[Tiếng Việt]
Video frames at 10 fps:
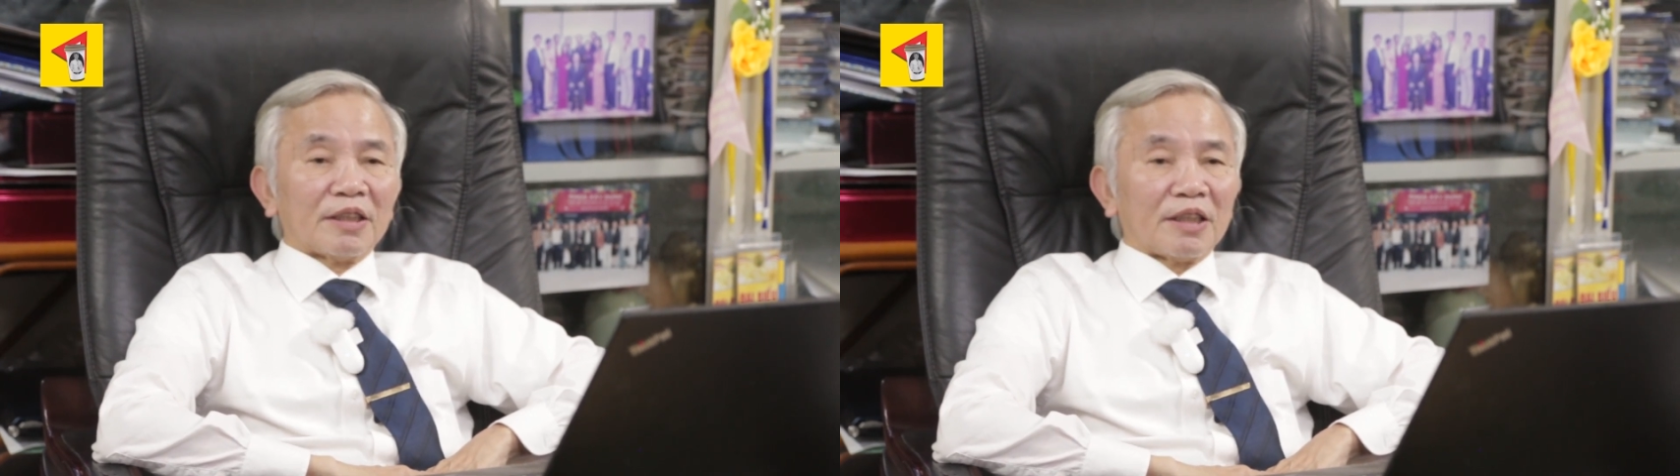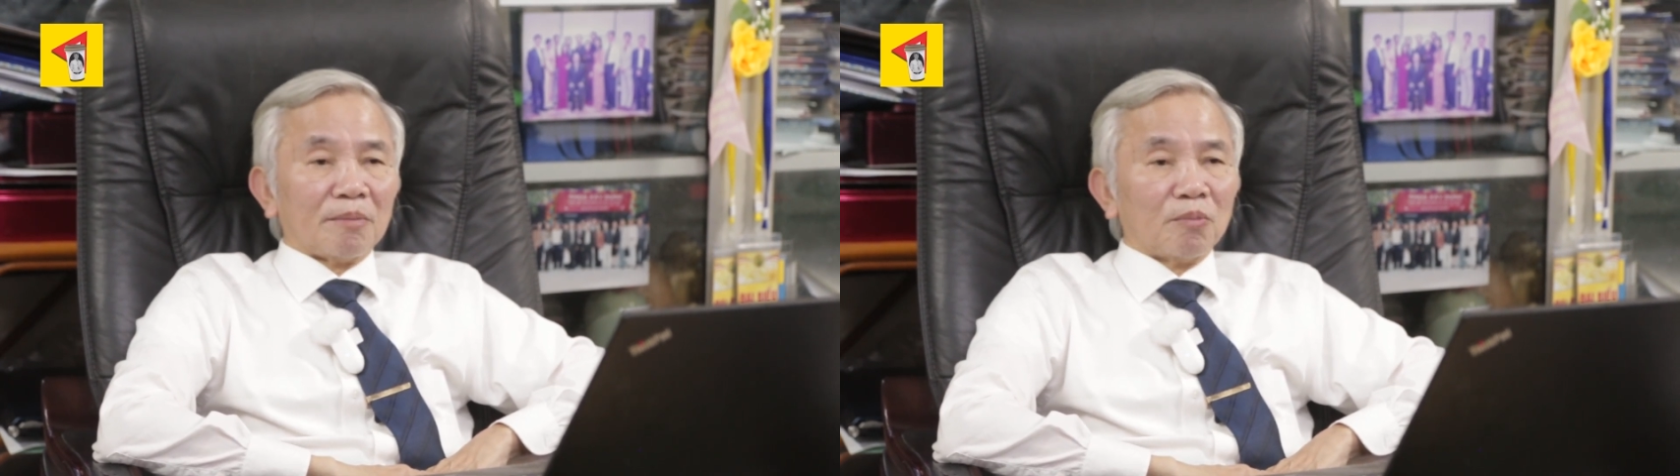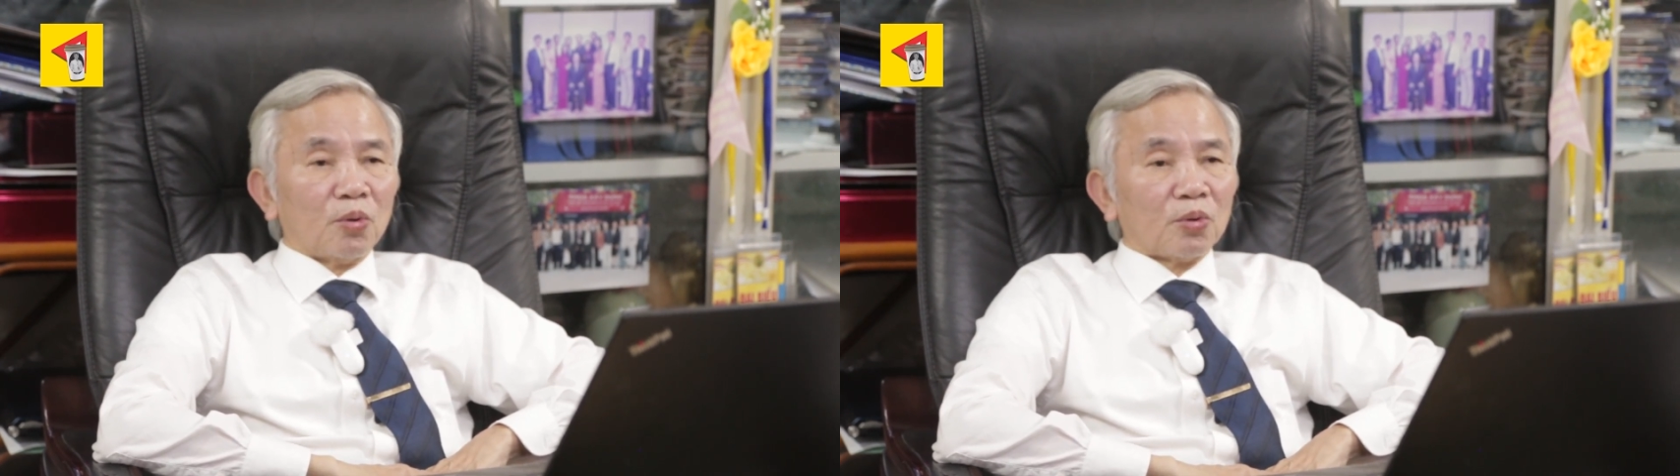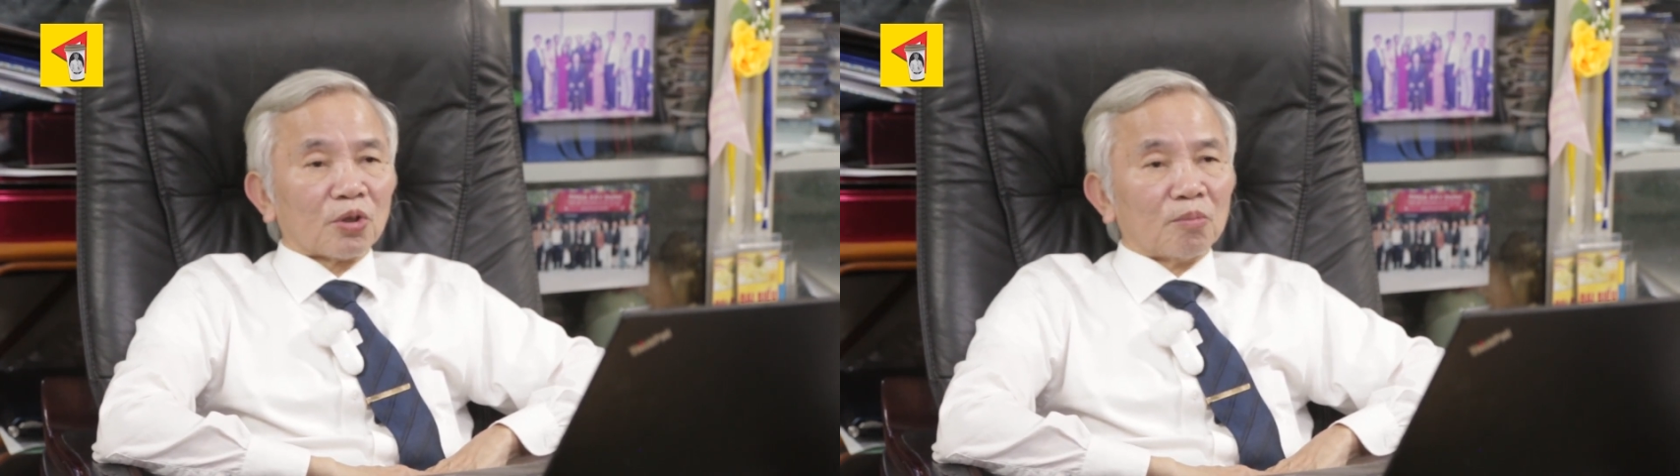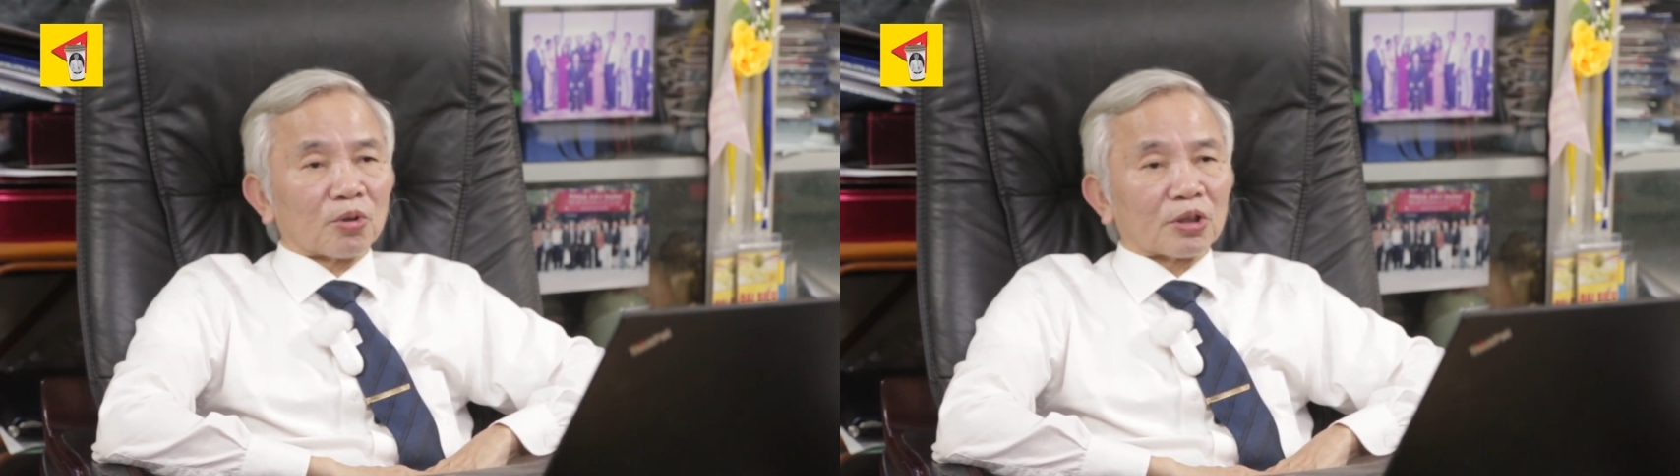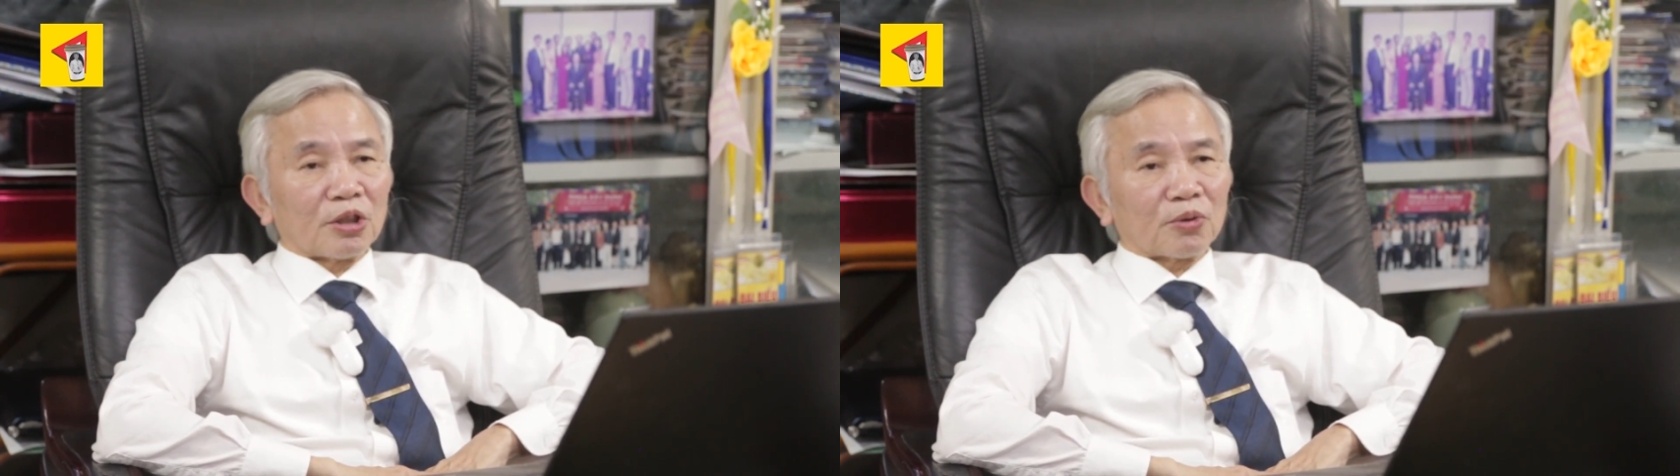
đền bù cho một cái